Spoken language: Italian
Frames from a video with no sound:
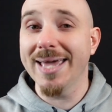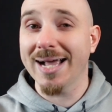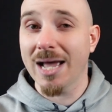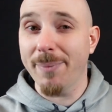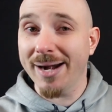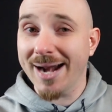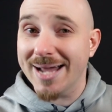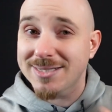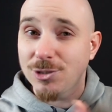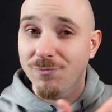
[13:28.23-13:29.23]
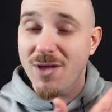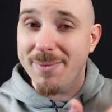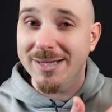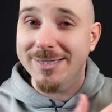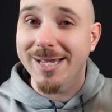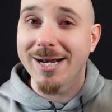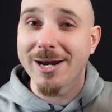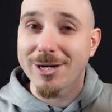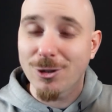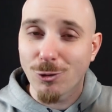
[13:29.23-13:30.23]
e accaparrarsi ovviamente
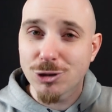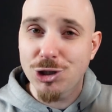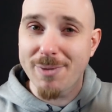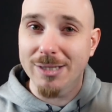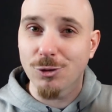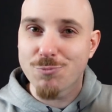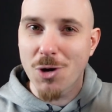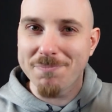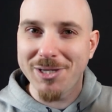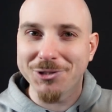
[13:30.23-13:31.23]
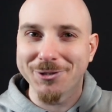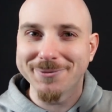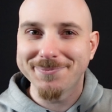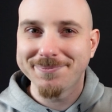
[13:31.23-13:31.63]
il riconoscimento più ambito.